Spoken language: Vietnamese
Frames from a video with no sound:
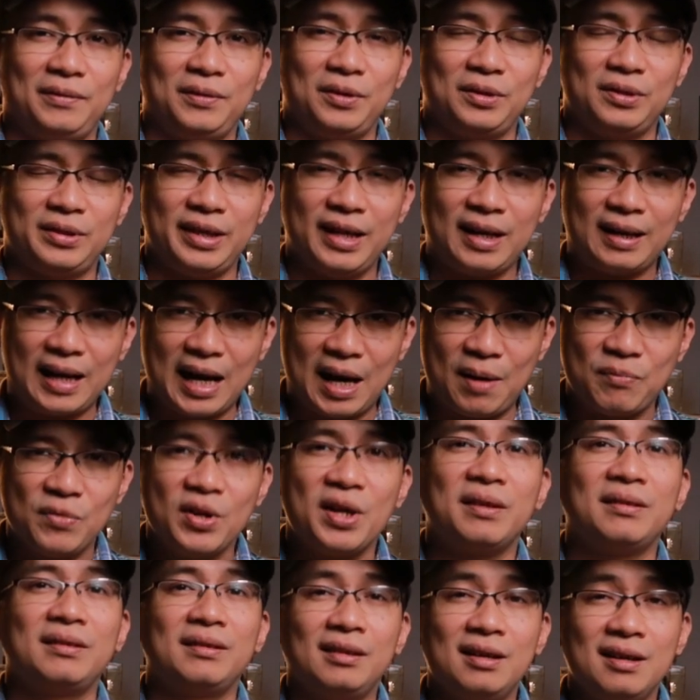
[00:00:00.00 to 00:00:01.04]
sẽ cảm
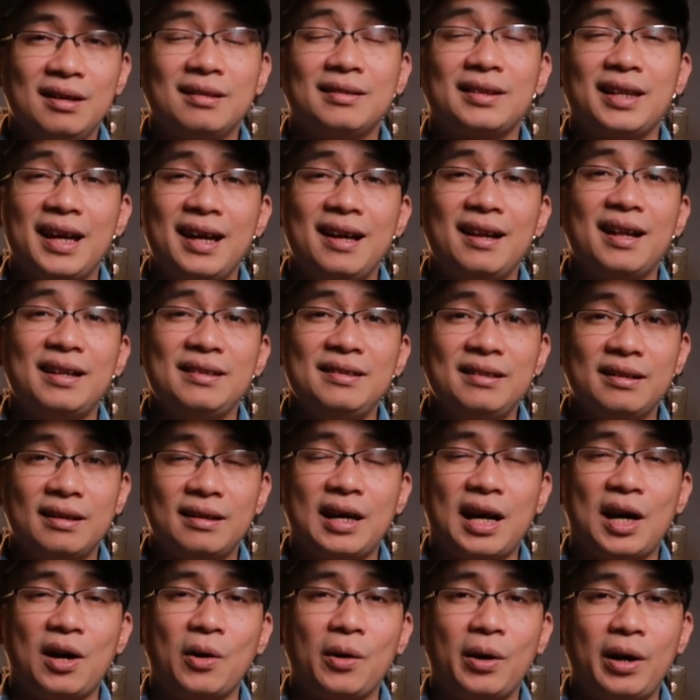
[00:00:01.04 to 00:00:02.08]
nhận thực tế là như thế
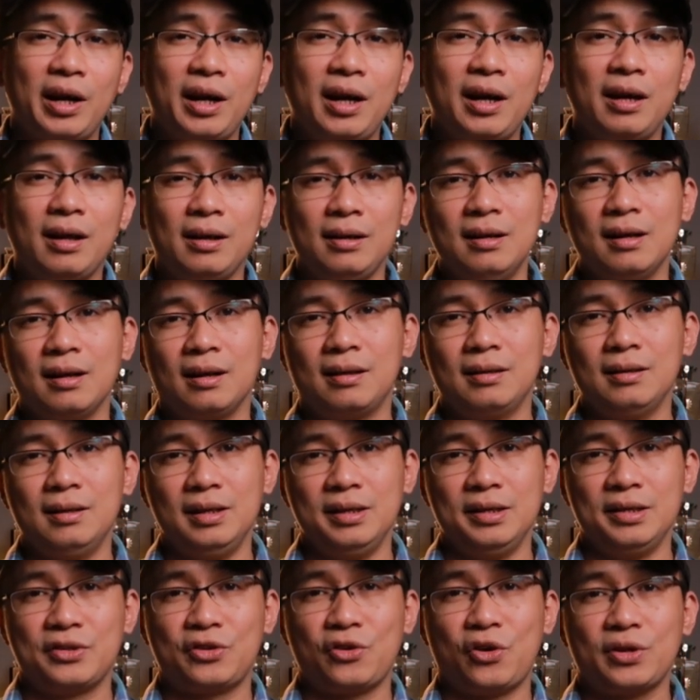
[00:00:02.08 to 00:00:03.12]
nào khi được
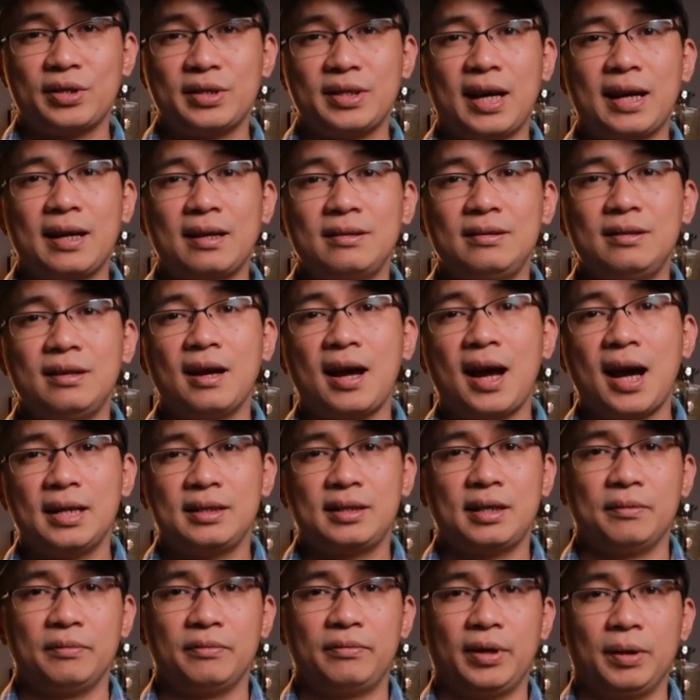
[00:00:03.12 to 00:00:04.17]
người so sánh giữa hai
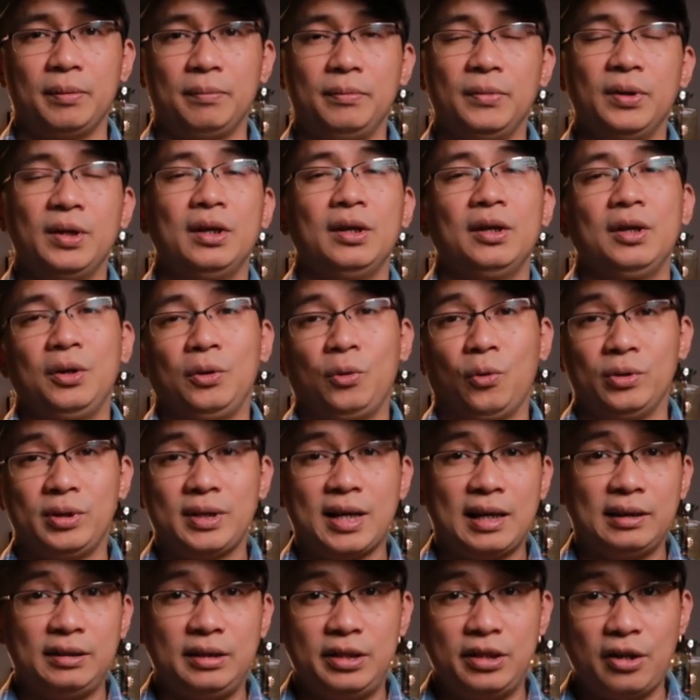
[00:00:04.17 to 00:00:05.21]
sản phẩm của
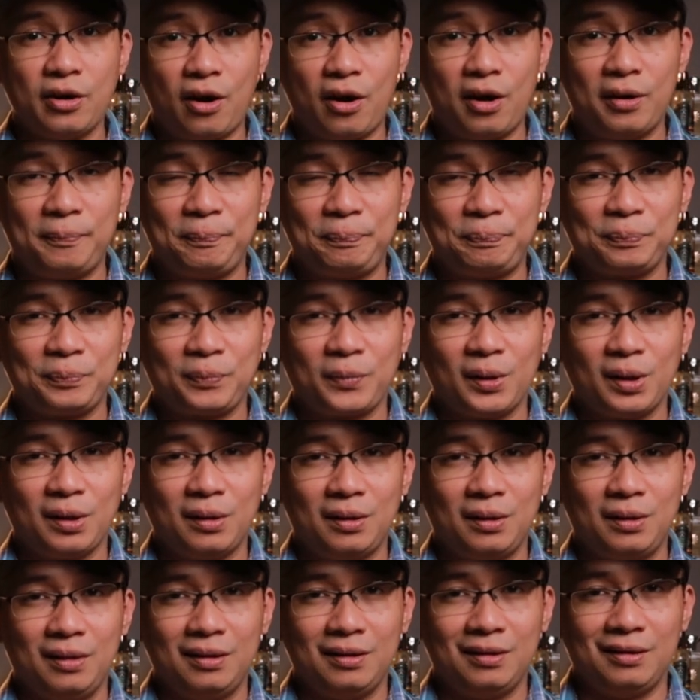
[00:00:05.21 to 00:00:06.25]
nhà dior
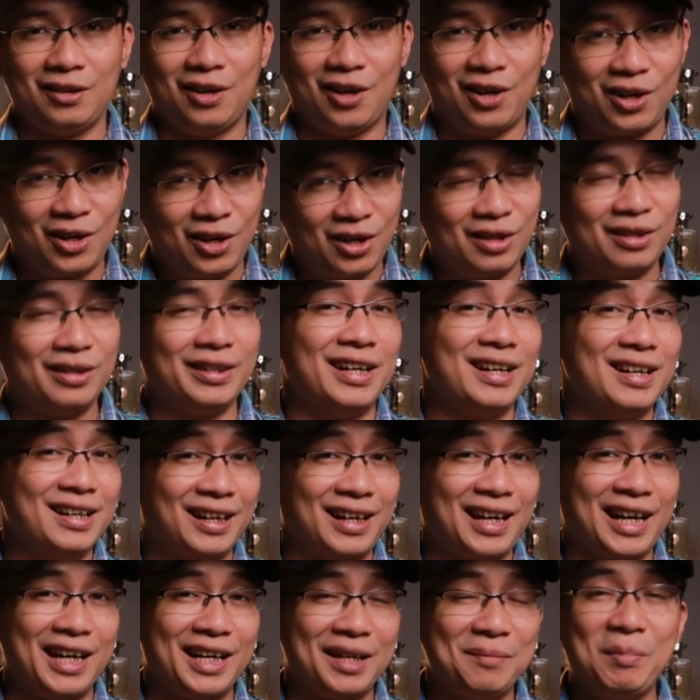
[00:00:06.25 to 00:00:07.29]
đó đấy là
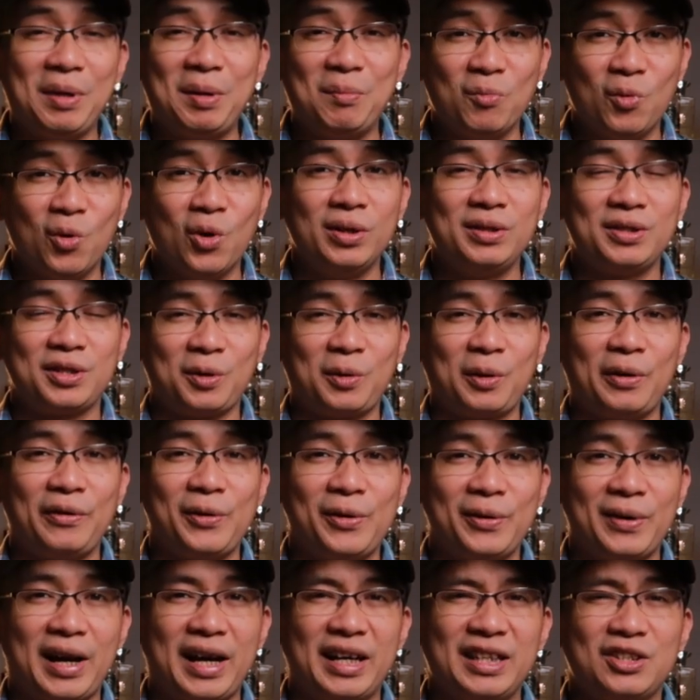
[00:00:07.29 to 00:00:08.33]
cái mình muốn trong
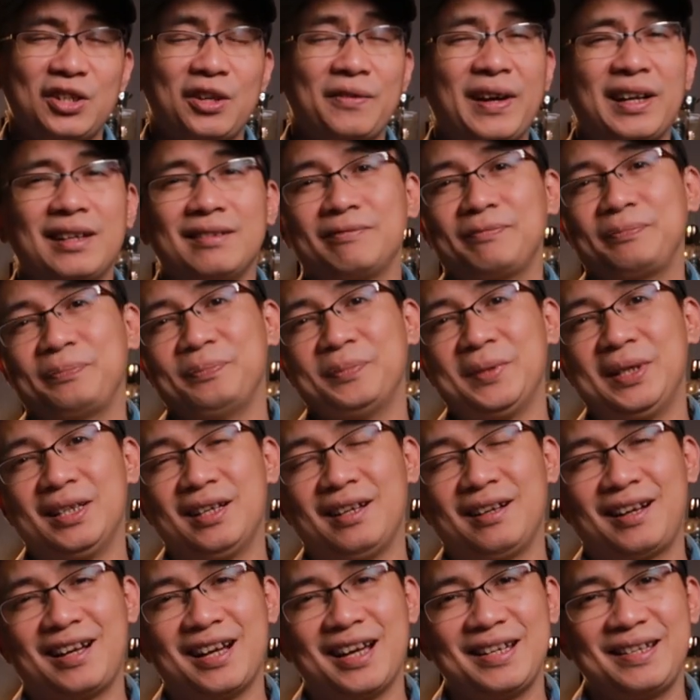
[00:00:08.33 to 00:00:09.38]
video này do vậy bây
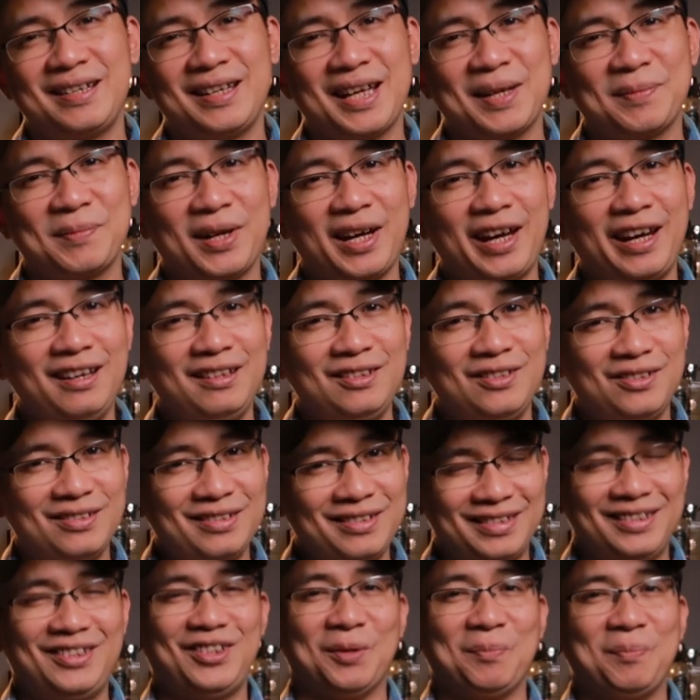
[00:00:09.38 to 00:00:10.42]
giờ các anh em hãy
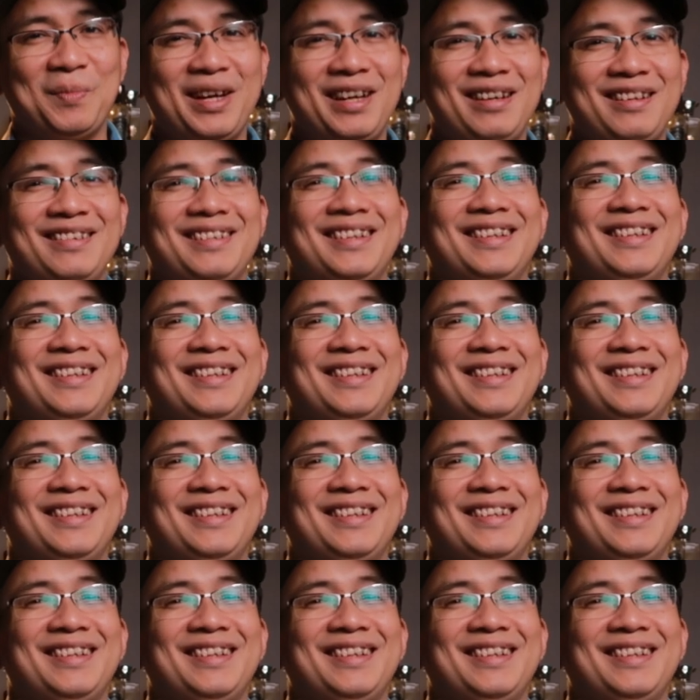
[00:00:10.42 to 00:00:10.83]
chuẩn bị